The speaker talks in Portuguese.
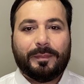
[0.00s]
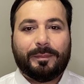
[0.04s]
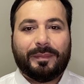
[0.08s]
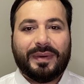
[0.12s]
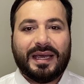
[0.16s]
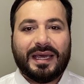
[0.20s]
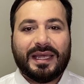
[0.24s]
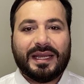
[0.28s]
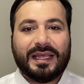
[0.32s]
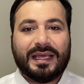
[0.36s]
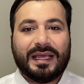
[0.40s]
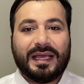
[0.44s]

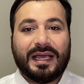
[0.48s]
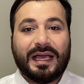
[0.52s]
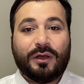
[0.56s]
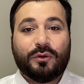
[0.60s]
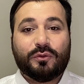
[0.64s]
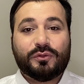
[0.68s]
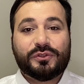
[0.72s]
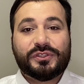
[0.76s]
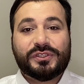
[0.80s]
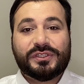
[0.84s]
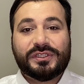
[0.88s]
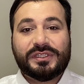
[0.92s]
para
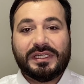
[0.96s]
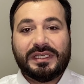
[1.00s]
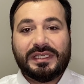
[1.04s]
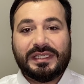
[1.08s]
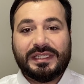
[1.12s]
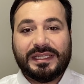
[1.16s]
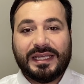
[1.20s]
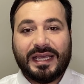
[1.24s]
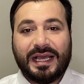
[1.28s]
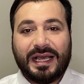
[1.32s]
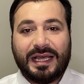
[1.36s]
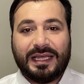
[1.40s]

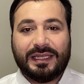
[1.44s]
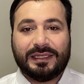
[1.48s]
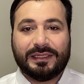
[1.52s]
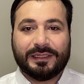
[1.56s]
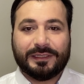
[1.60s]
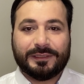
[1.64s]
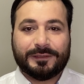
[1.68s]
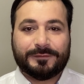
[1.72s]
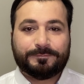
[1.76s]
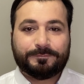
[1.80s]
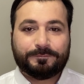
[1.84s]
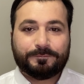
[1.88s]

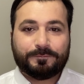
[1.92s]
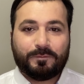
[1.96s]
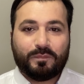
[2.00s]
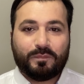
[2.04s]
auxiliá-la